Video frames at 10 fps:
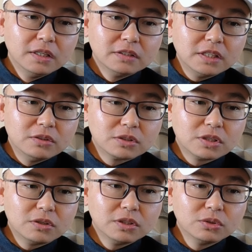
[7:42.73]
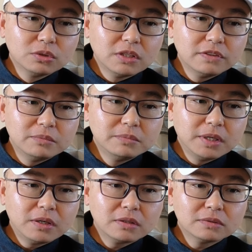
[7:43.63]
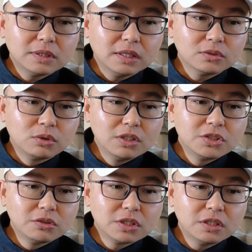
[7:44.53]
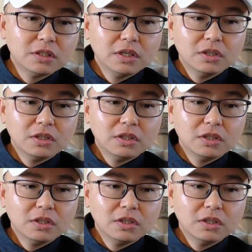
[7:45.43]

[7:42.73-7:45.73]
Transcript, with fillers: 这种时候呢，东南方目标啊突然消失，